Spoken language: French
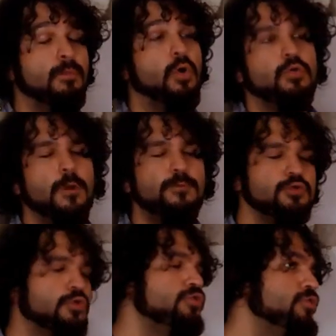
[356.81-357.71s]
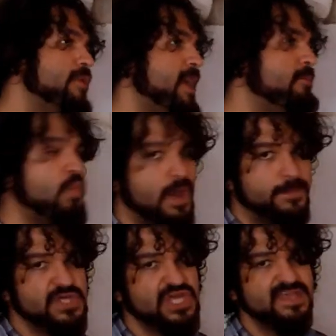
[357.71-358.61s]
Bon, le plus connu des
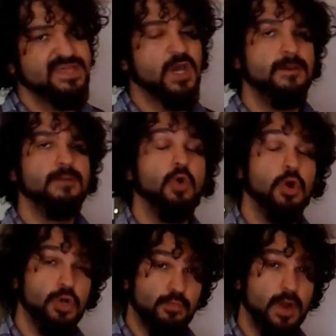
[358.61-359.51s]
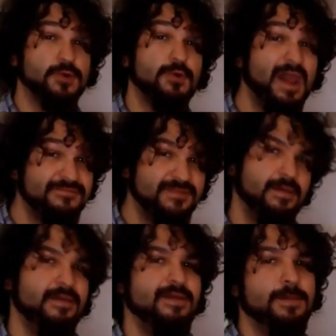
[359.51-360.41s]
MMORPG, c'est quand même World of Warcraft,